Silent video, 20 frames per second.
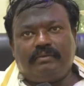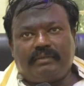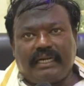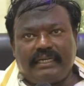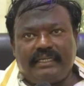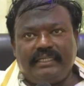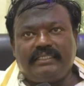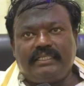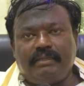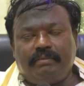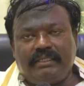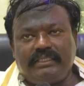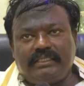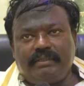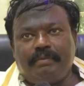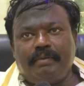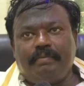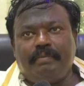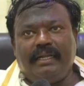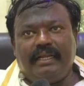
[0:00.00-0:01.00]
కట్టిస్తామని
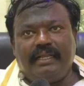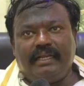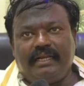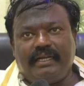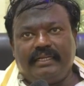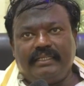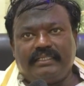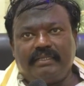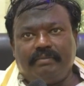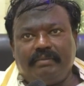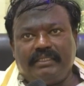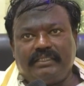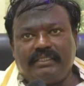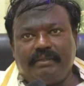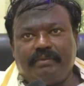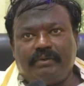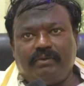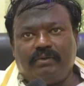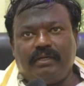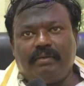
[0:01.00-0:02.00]
చెప్పి బిల్డింగ్ కట్టిస్తామని
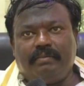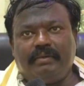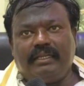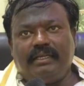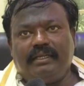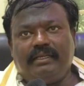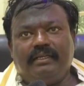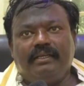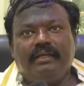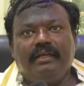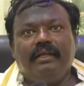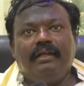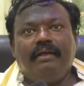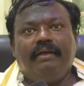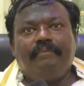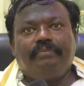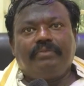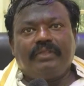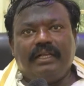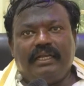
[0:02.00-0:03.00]
చెప్పి కూడా మరి
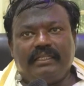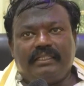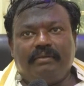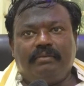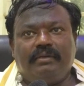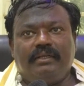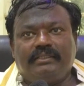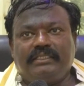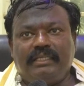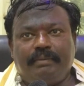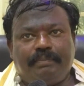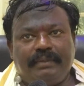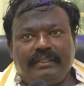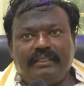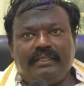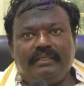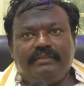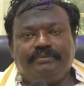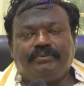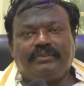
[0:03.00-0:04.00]
గతంలో
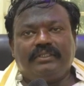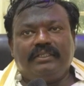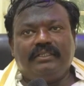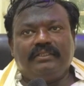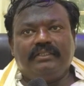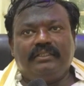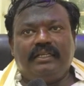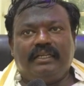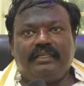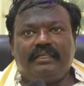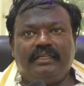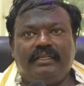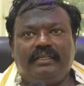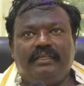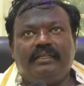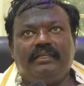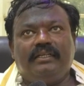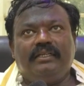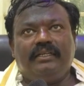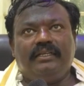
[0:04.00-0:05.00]
చెప్పింది దానికి
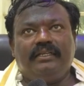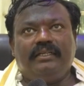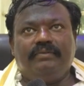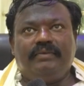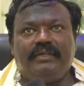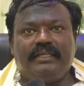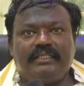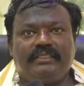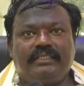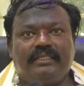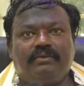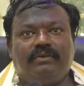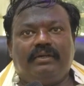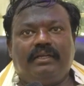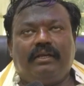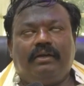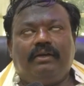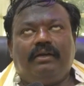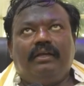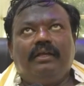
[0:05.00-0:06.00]
ఇన్విటేషన్
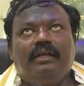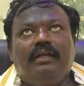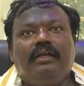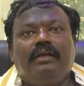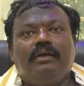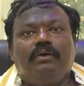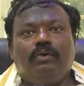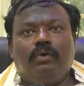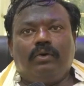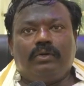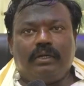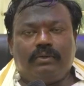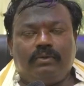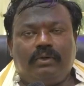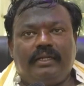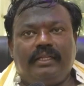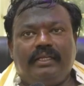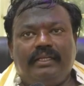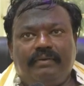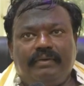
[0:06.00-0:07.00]
కూడా ఒక
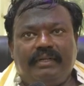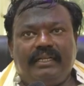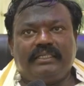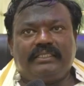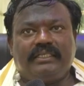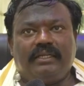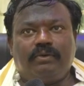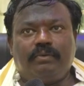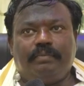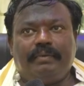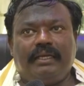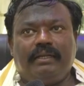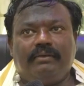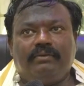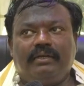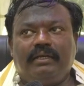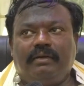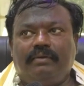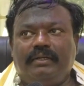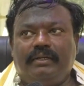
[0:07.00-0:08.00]
కోటి ఇరవై లక్షల రూపాయలు
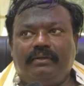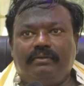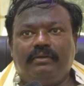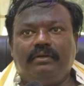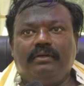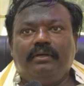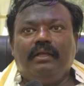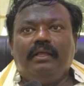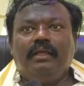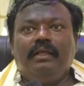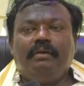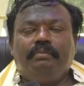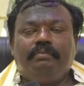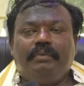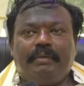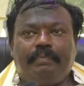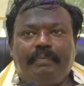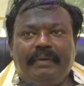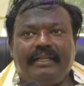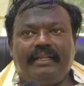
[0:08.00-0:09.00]
కూడా వెలుగు
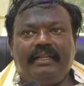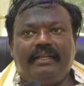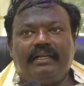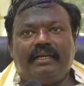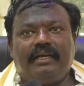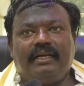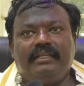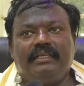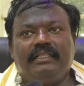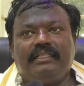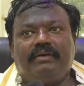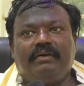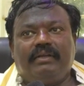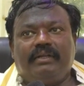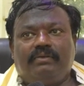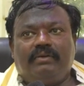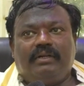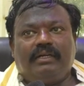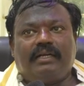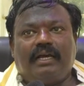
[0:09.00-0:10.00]
మరి పెట్టిండ్రు కానీ
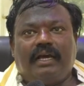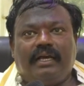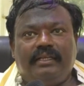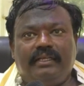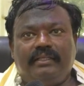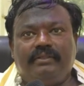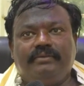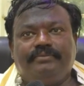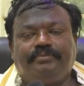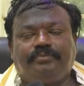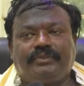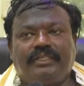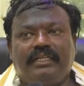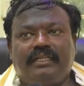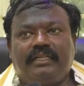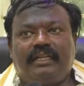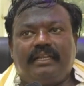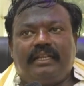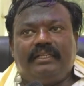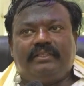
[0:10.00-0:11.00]
ఇంతవరకు కూడా కాలేదు
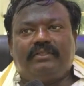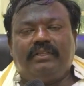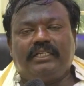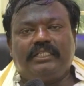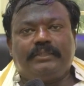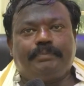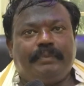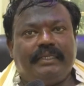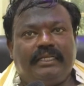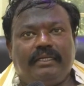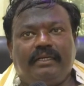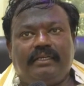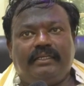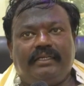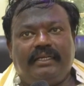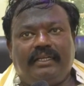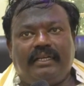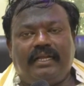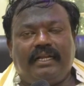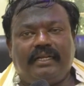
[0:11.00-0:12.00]
ఇక్కడ రైతులకు
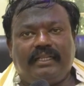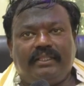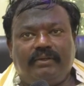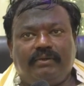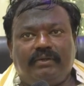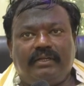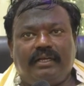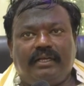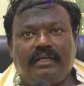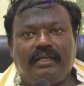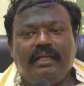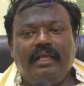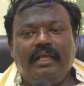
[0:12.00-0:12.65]
ఎలాంటిది కూడా